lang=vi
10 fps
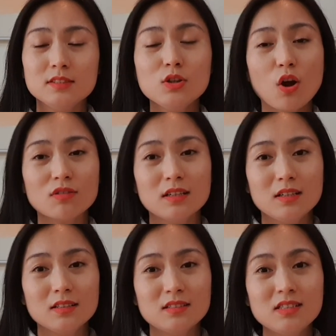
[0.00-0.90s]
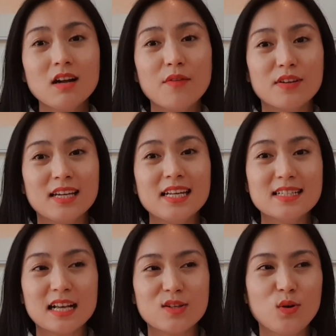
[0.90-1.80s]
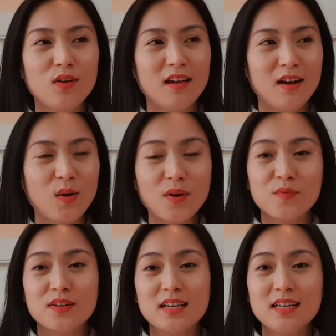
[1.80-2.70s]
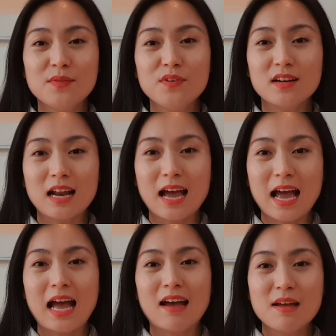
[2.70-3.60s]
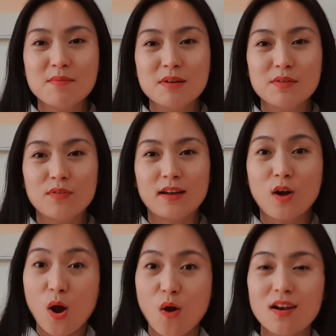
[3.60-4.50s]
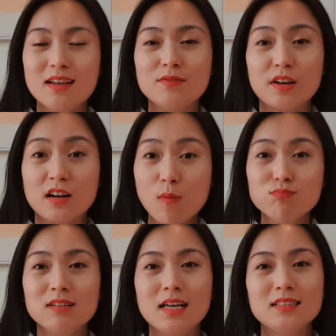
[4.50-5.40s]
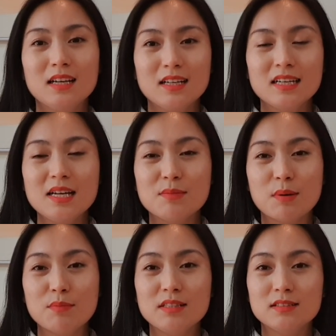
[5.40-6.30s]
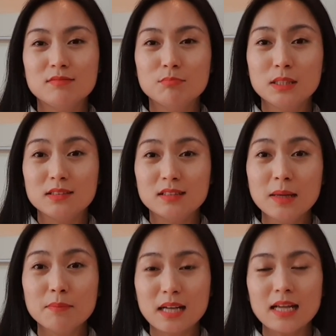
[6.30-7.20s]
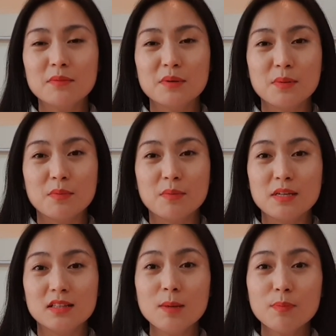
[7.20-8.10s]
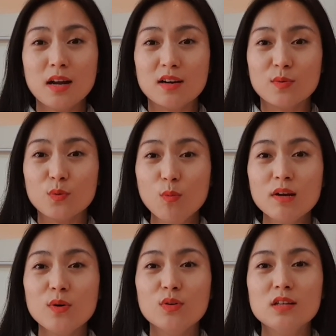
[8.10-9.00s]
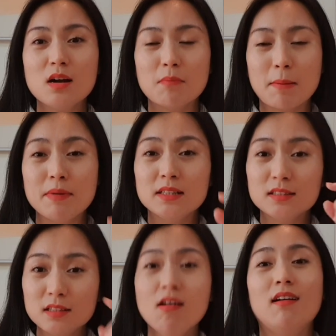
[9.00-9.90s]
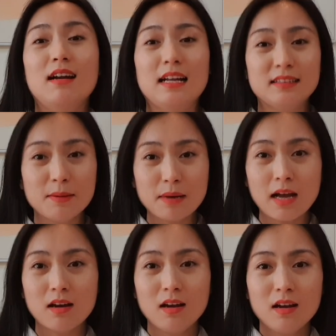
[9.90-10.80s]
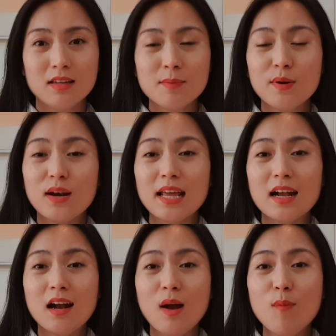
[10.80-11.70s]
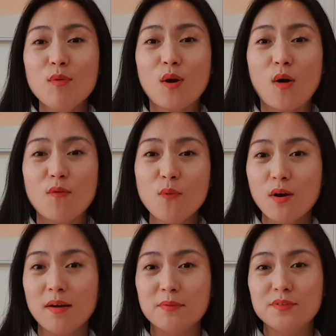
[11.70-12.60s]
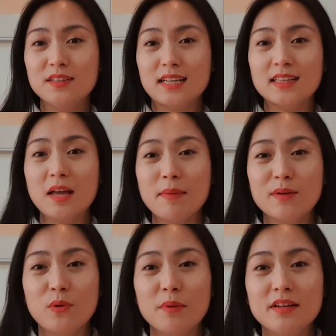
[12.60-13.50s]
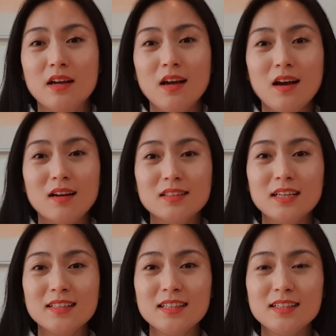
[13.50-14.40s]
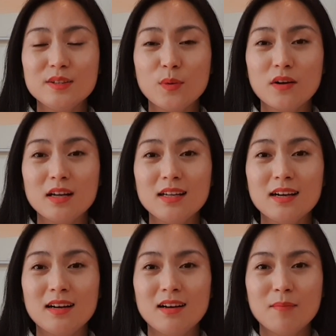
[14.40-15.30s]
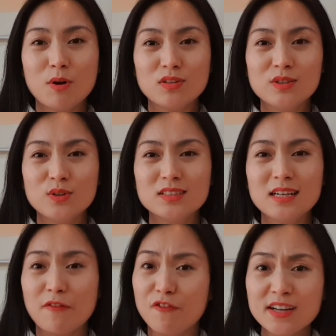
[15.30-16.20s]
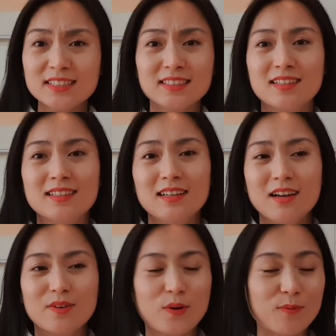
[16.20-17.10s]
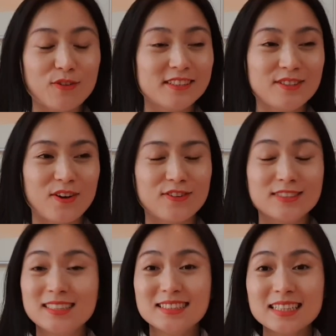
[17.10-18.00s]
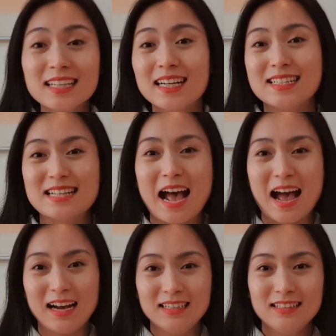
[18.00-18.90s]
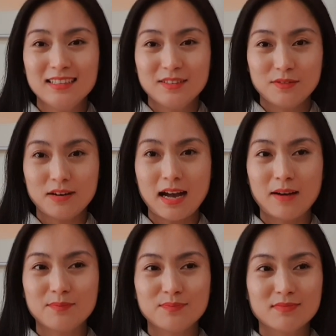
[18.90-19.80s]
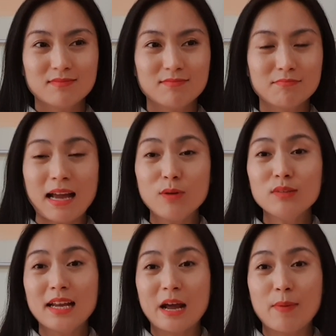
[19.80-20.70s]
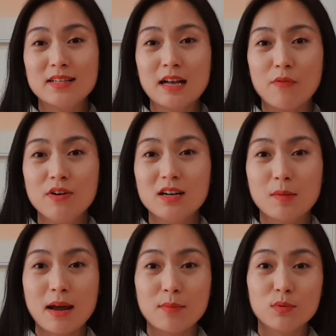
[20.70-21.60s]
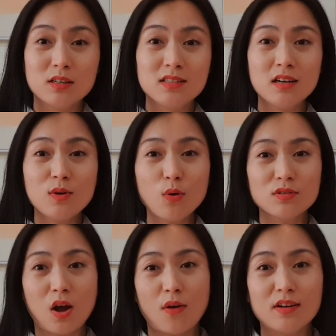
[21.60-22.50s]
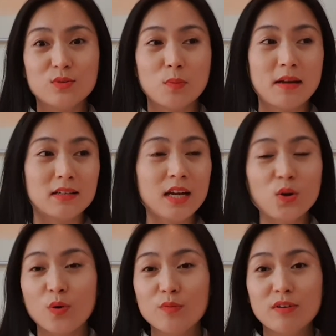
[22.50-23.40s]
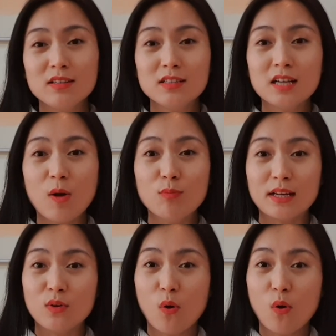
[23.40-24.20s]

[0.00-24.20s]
chứ còn chưa cần phải nghĩ đến xa xôi, không cần phải nghĩ đến việc là à mình phải gò lên, phải gồng lên để mà mình mình tìm cách để mà mình tiếp cận được đúng cái đối tượng mà mình tưởng là tiềm năng, nhưng mà nó lại không có phù hợp với cái thế mạnh của mình. À, thế thì nhiều khi á, mọi thứ nó rất là fake, nó, mọi thứ nó nó sẽ rất là giả, và bạn không thể nào bạn giả vờ là bạn là một người chơi gôn giỏi để rồi bạn kết nối với những ông đánh